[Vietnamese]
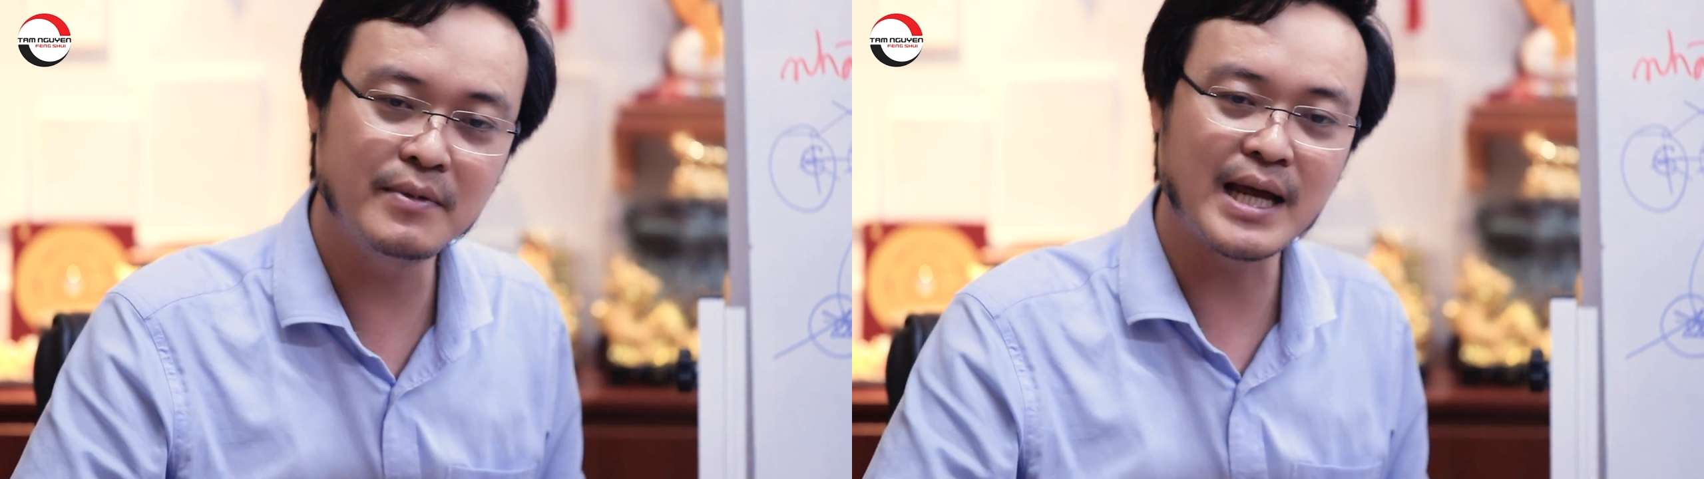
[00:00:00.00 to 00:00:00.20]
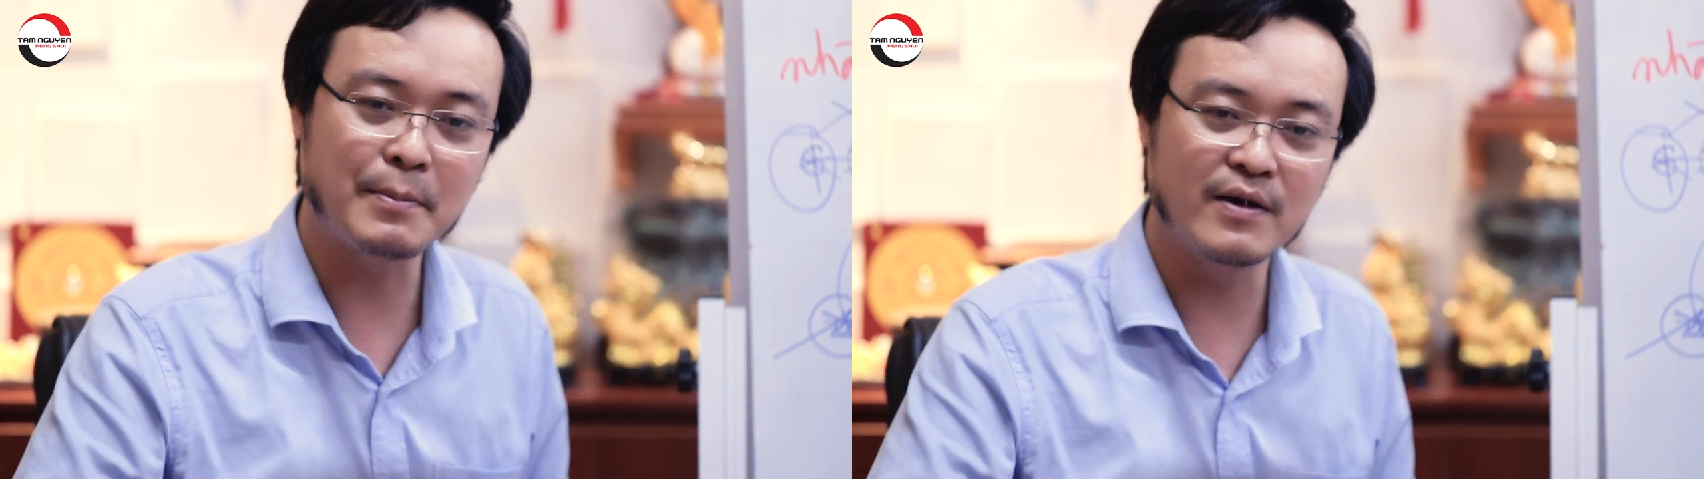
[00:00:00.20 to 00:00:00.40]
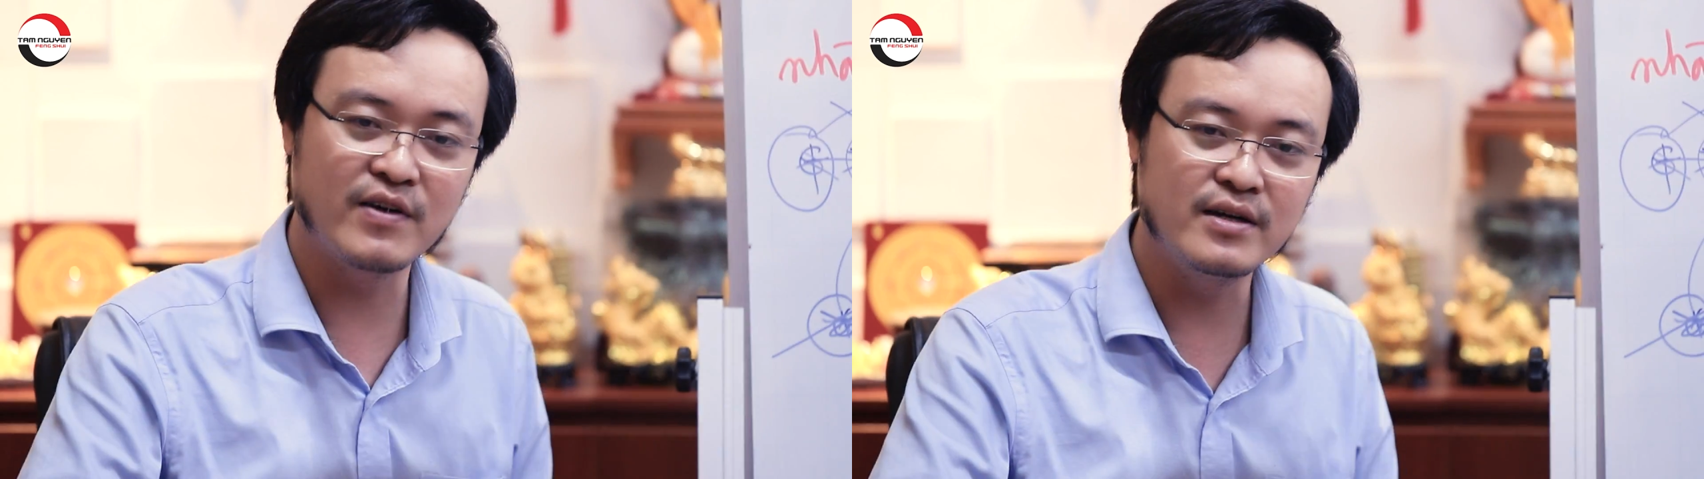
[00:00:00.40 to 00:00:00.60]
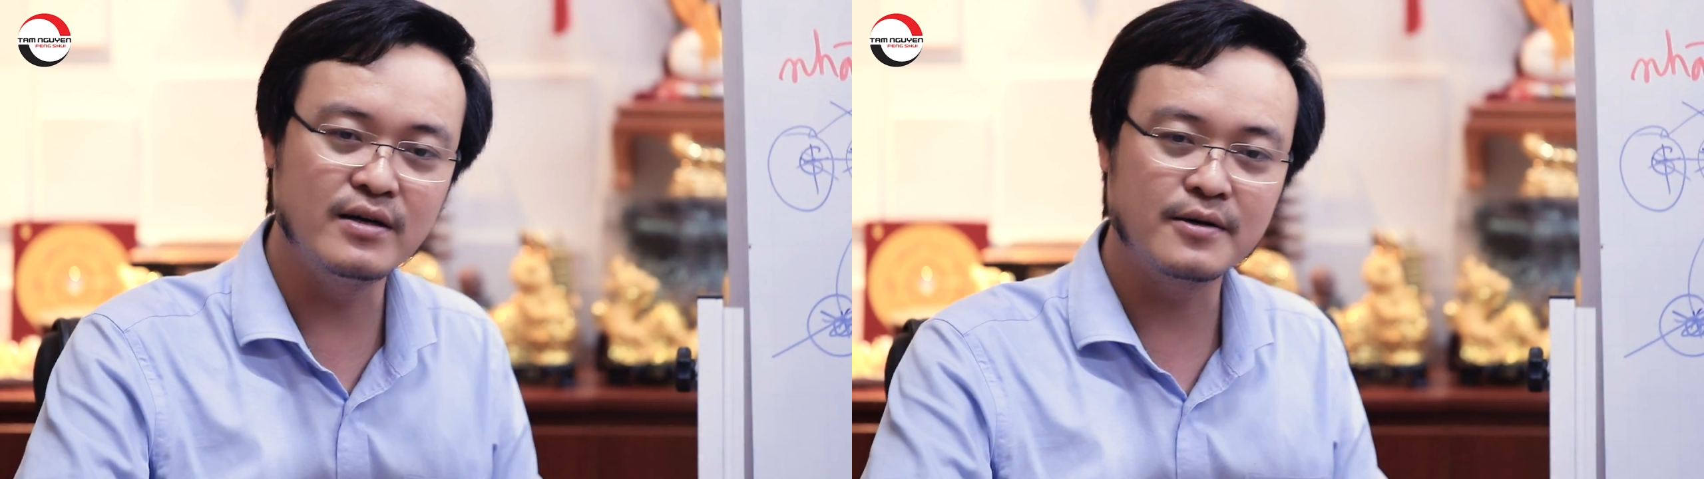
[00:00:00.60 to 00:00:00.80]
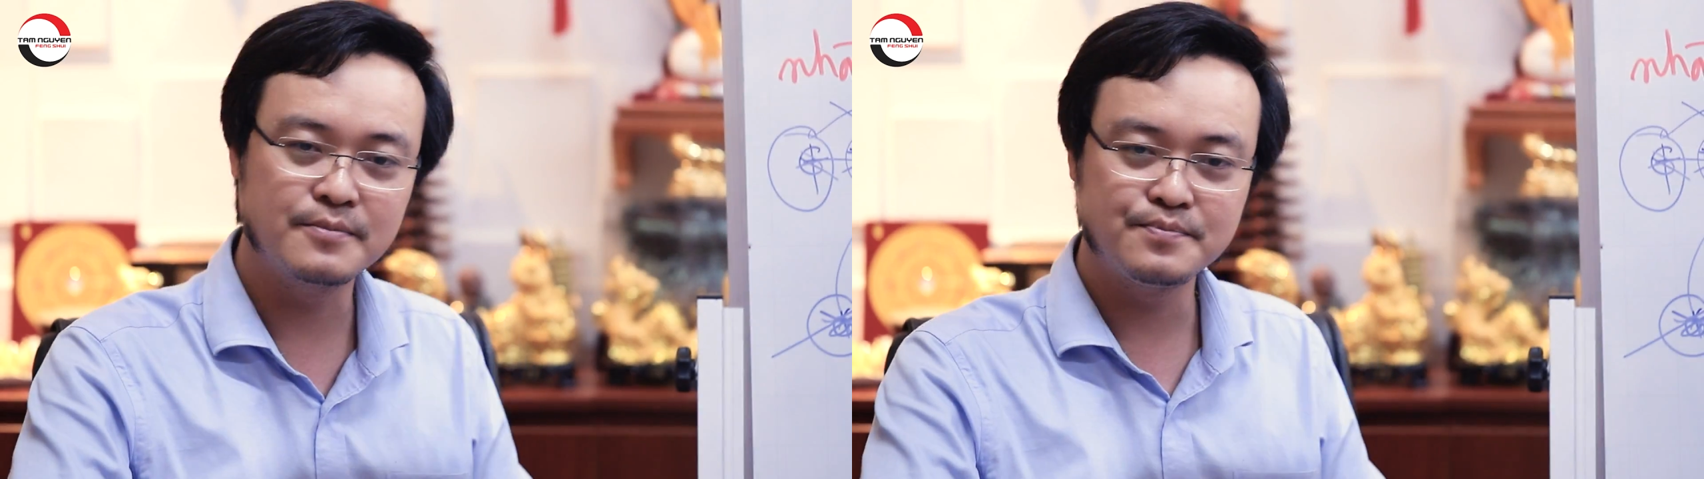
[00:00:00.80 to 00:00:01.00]
mới nạp lại vận
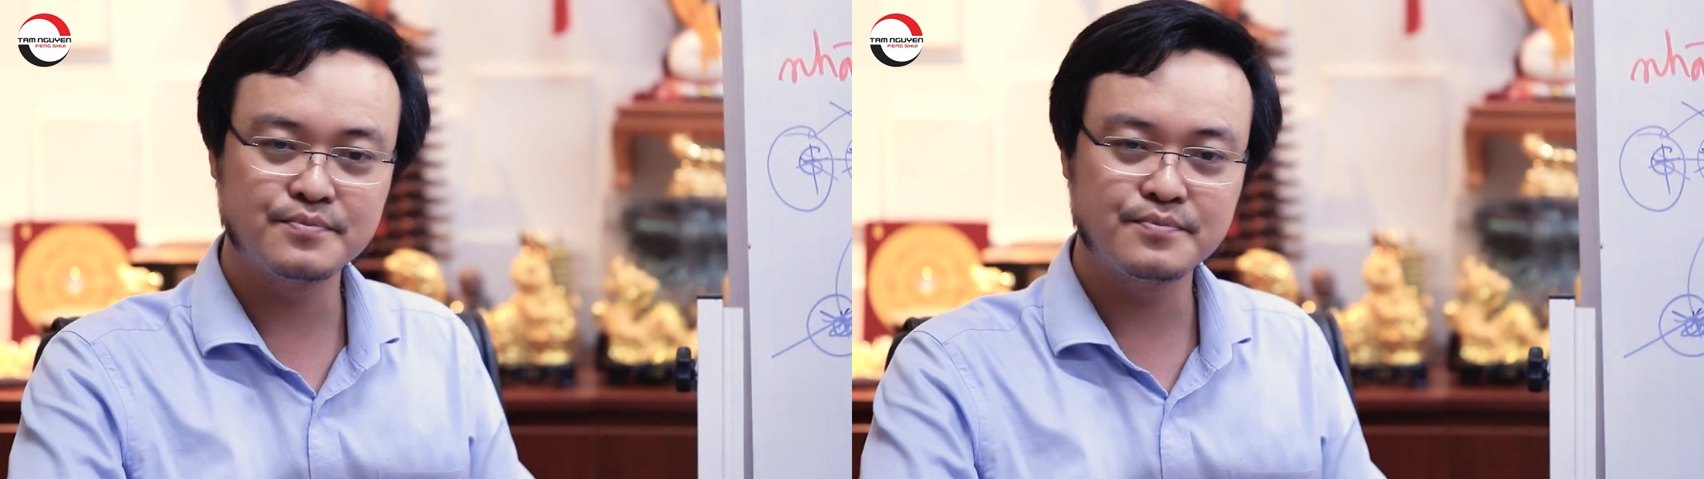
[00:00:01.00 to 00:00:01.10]
được.